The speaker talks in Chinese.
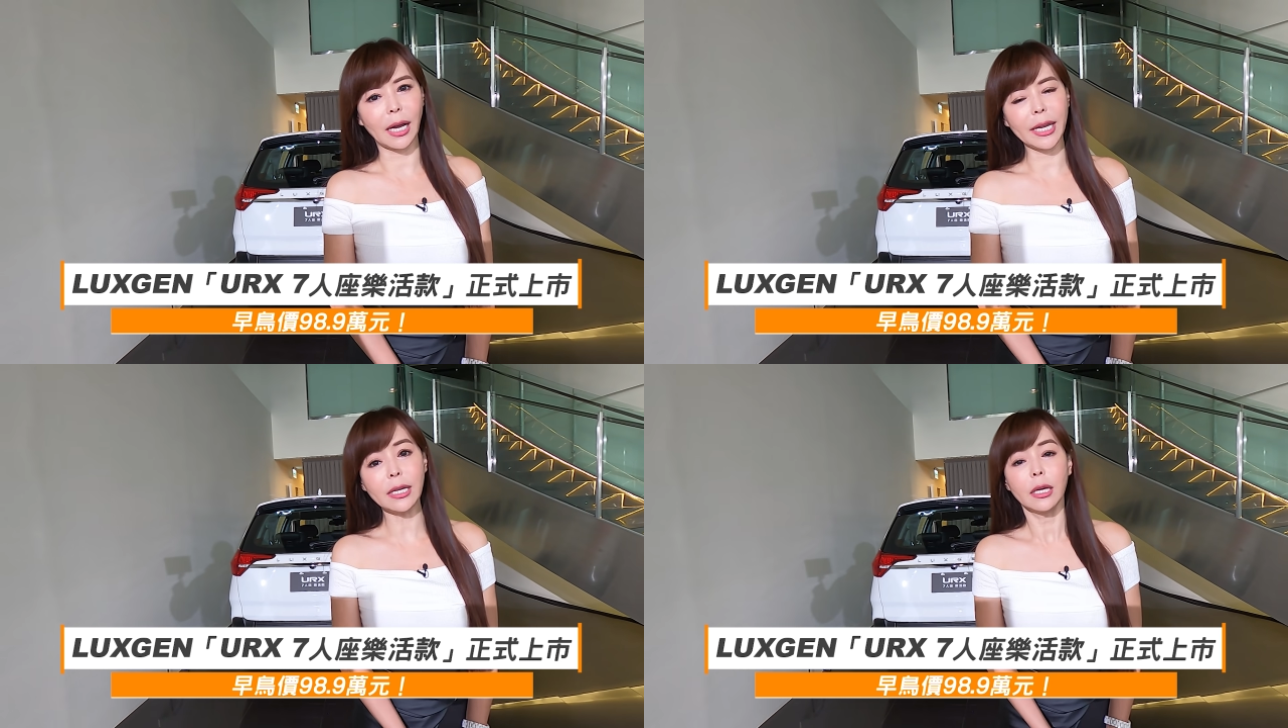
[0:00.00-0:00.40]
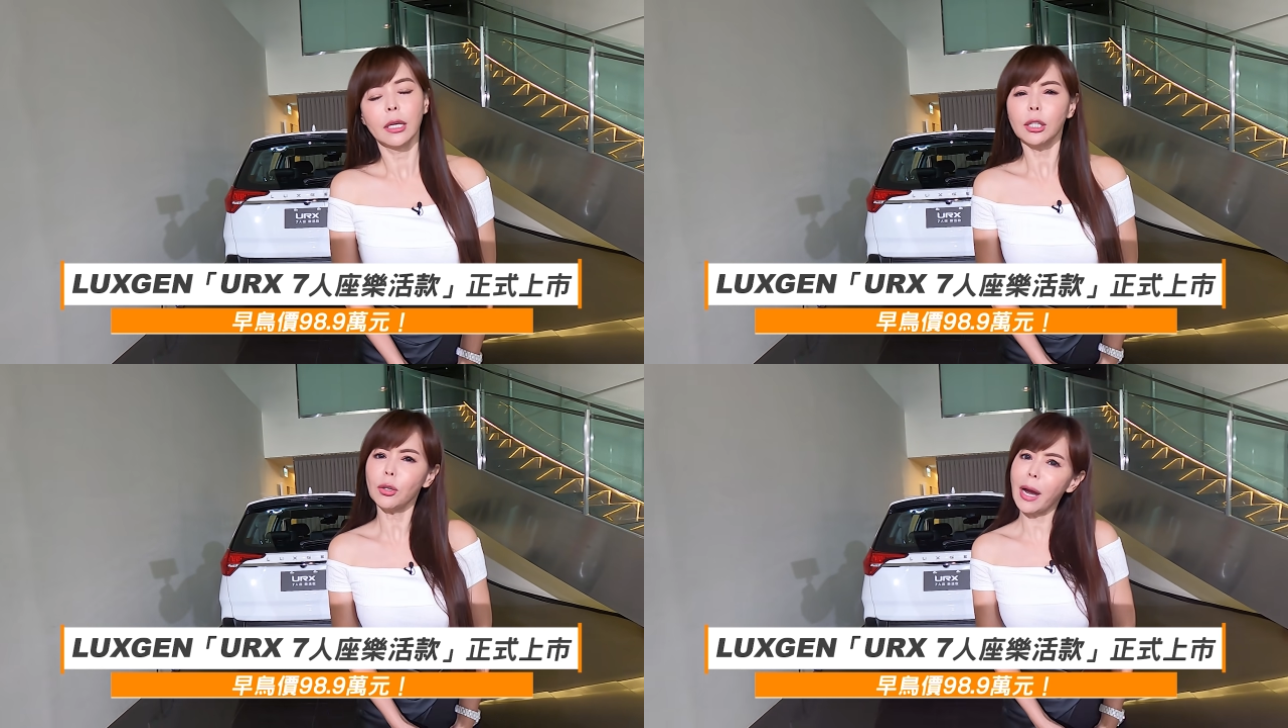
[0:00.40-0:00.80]

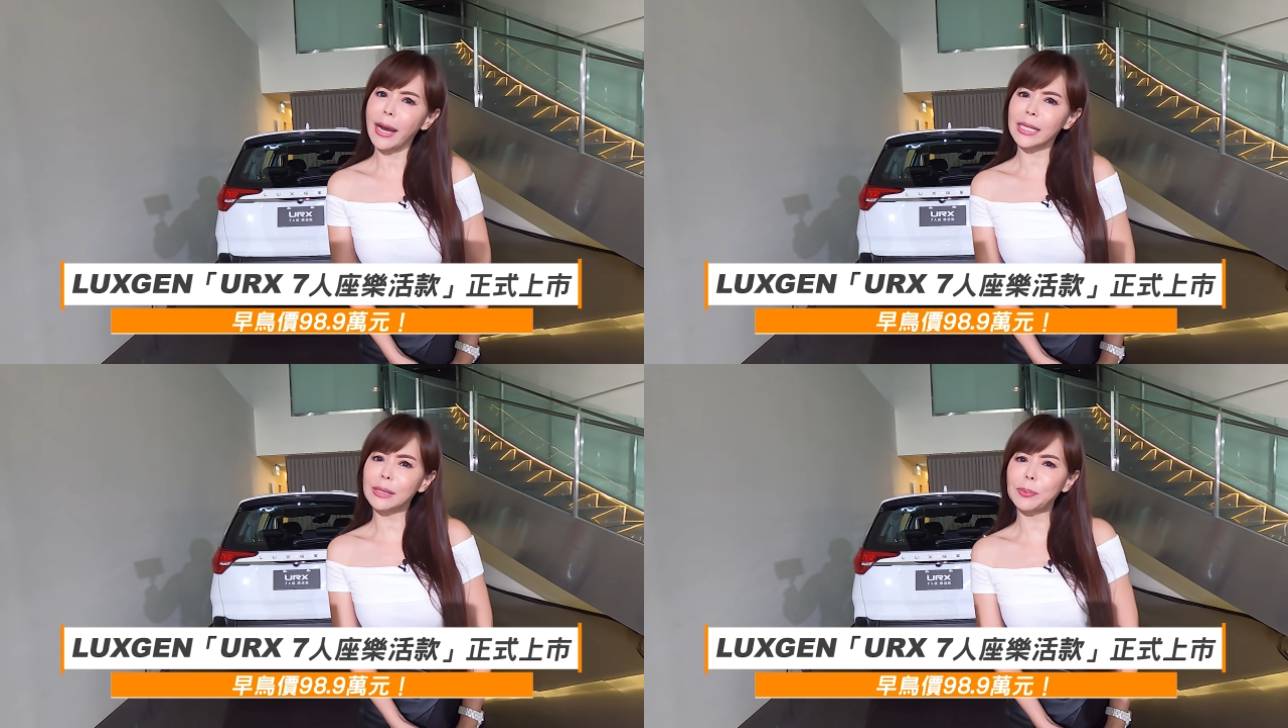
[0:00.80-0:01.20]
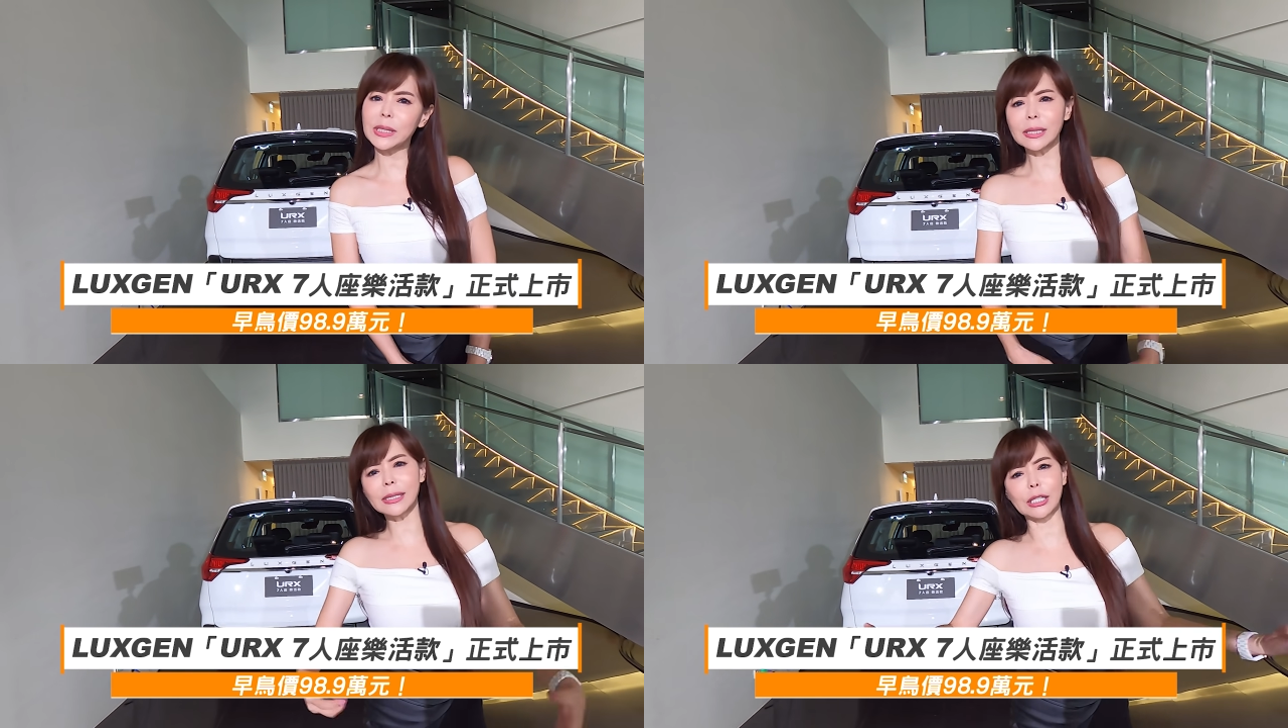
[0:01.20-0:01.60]
哎，U R X 不
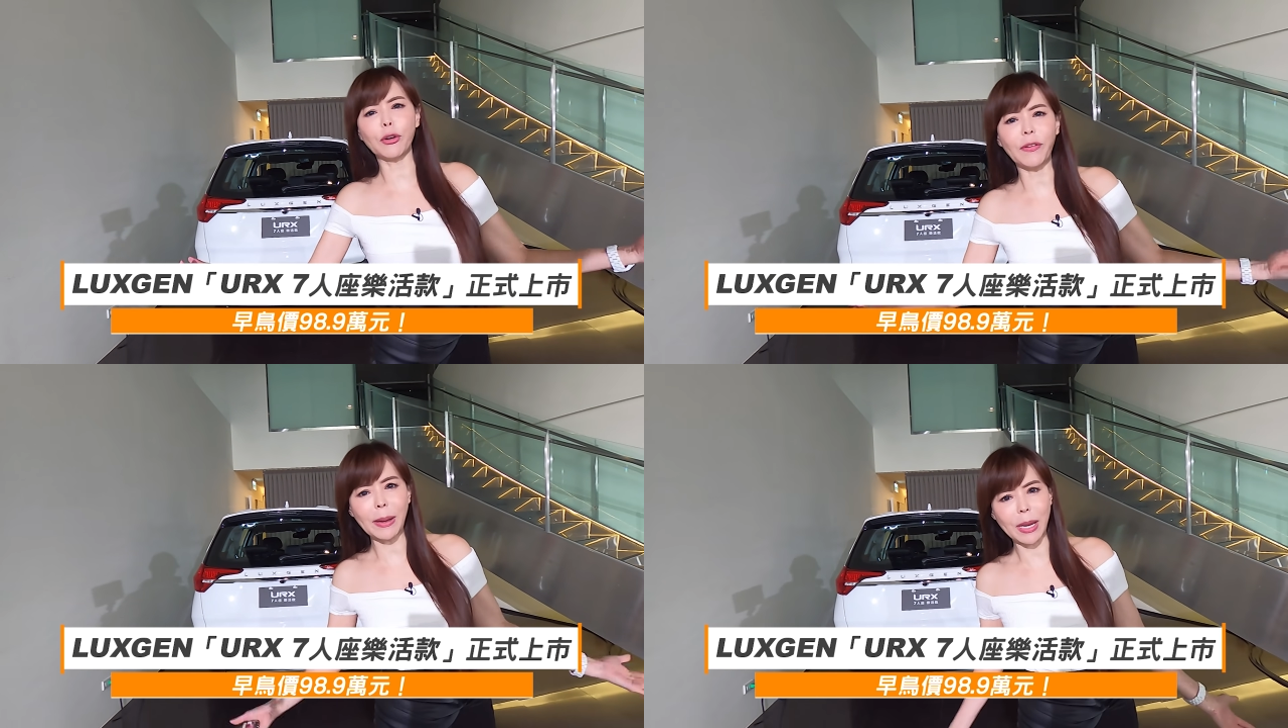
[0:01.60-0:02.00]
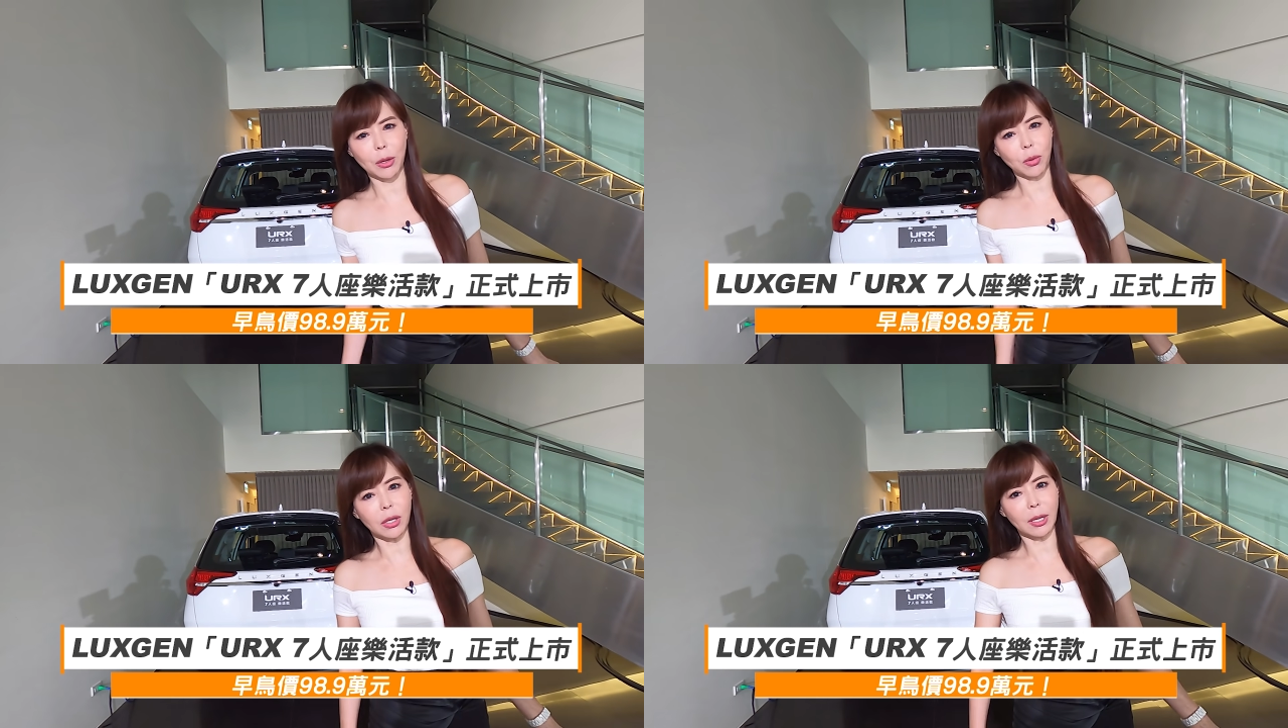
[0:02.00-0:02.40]
是之前就发表
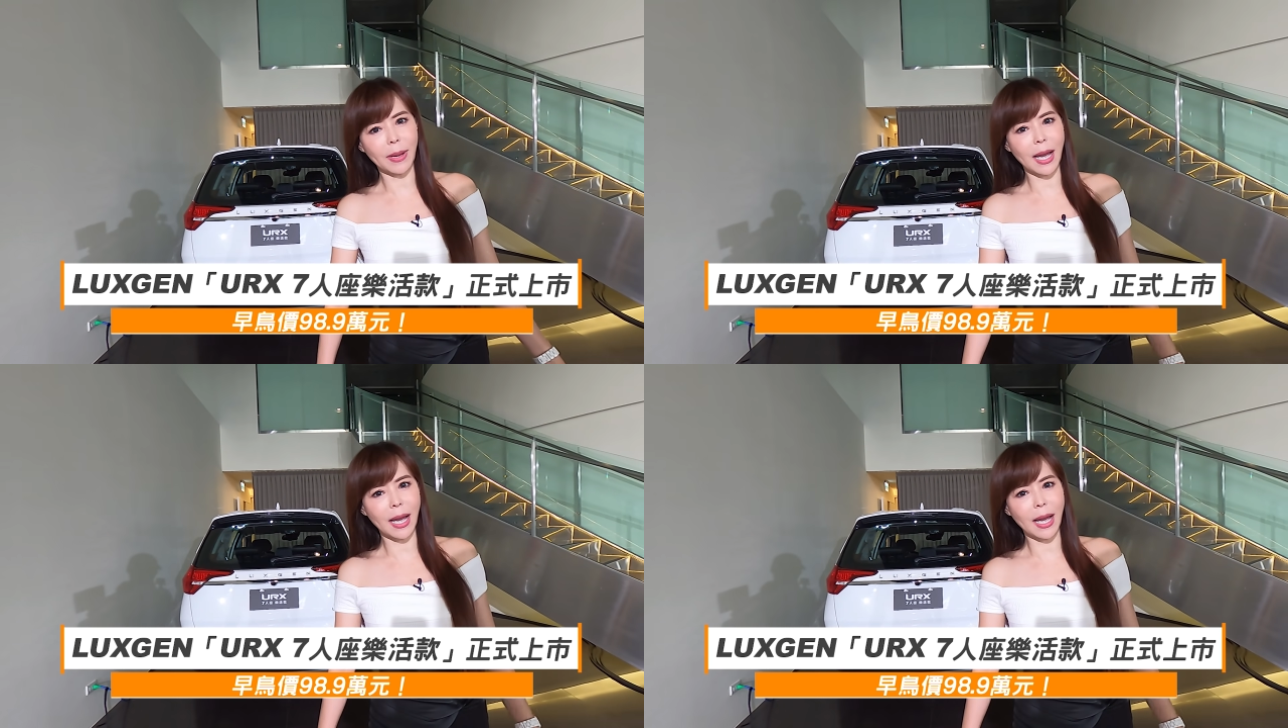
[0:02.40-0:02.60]
过了